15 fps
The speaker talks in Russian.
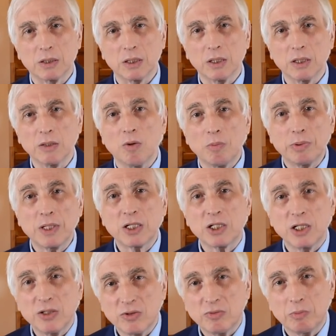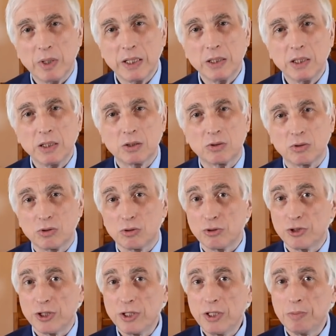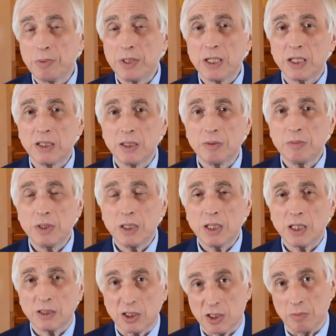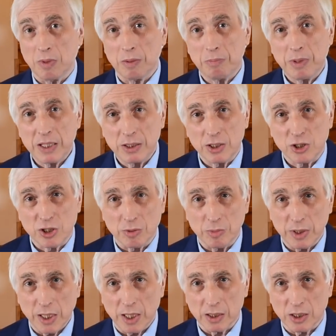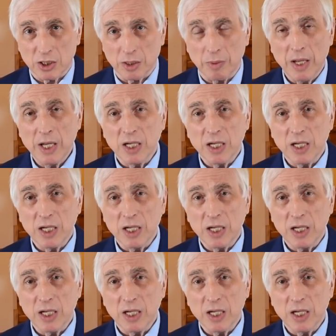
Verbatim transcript: его положили в больницу с очень неприятным диагнозом, опаснейшим диагнозом,